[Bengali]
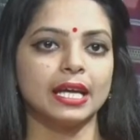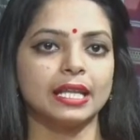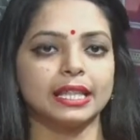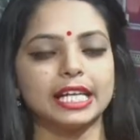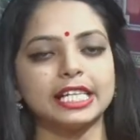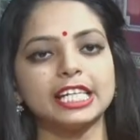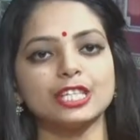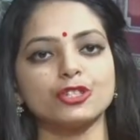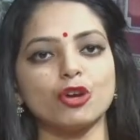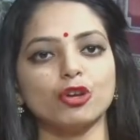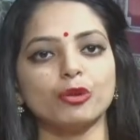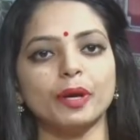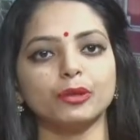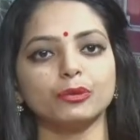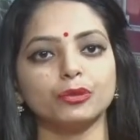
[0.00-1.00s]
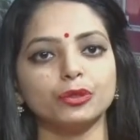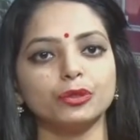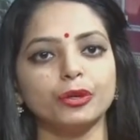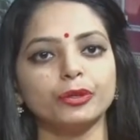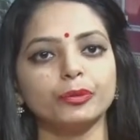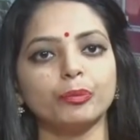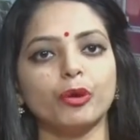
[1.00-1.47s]
দেশের চলমান
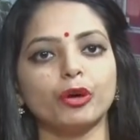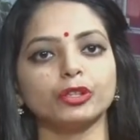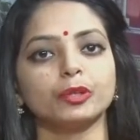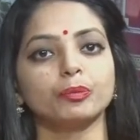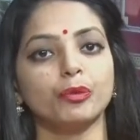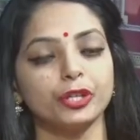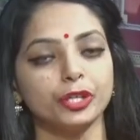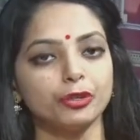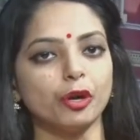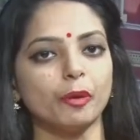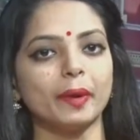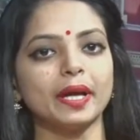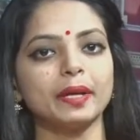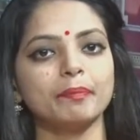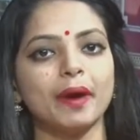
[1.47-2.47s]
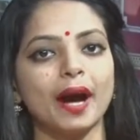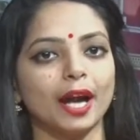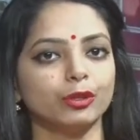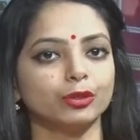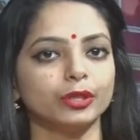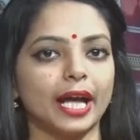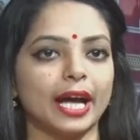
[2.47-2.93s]
উন্নয়ন পথ পরিক্রমায়
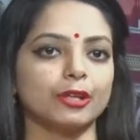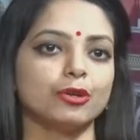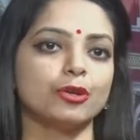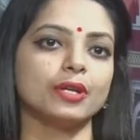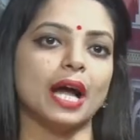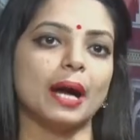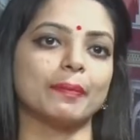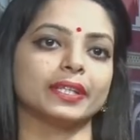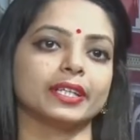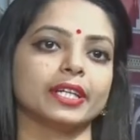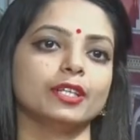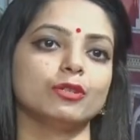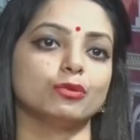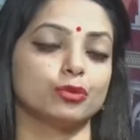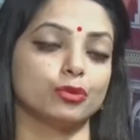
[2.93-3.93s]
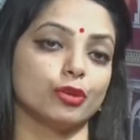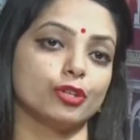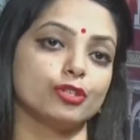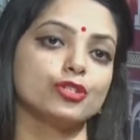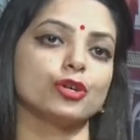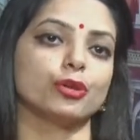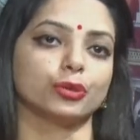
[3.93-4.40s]
ভারত এখন আমাদের
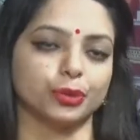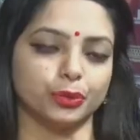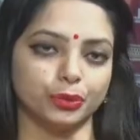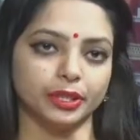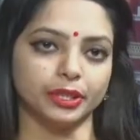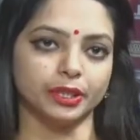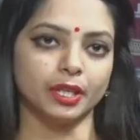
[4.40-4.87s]
উন্নয়ন সহযোগী